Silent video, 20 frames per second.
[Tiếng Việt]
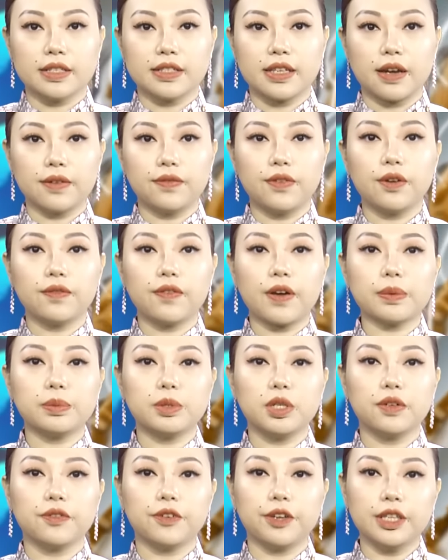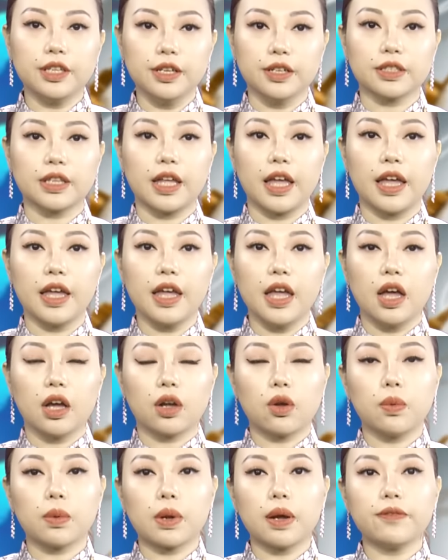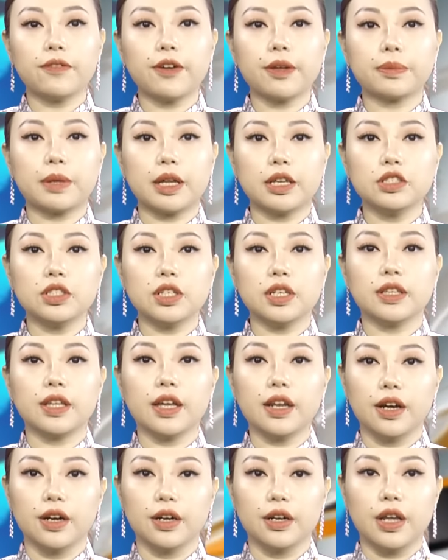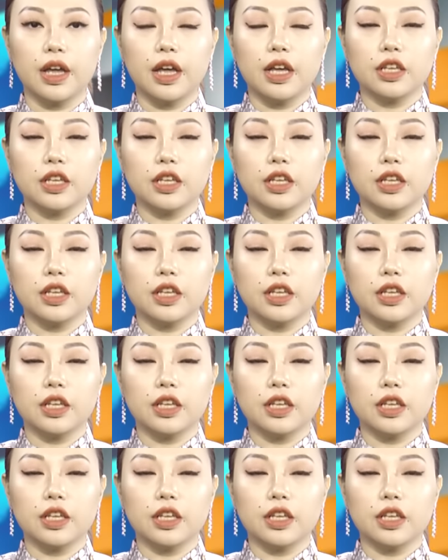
rằng phương pháp chi phí thực tế cung cấp phép tính chi tiết hơn,